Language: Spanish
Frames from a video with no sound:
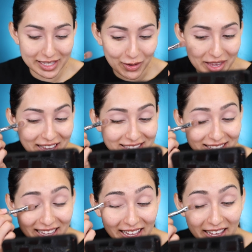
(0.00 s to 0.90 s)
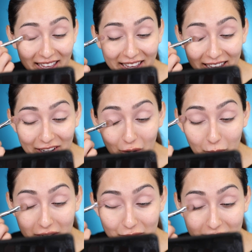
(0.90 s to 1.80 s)
mis uñas. Luego
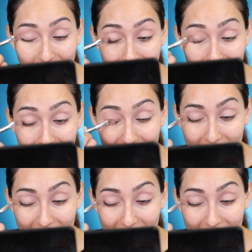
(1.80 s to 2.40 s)
me las voy a arreglar.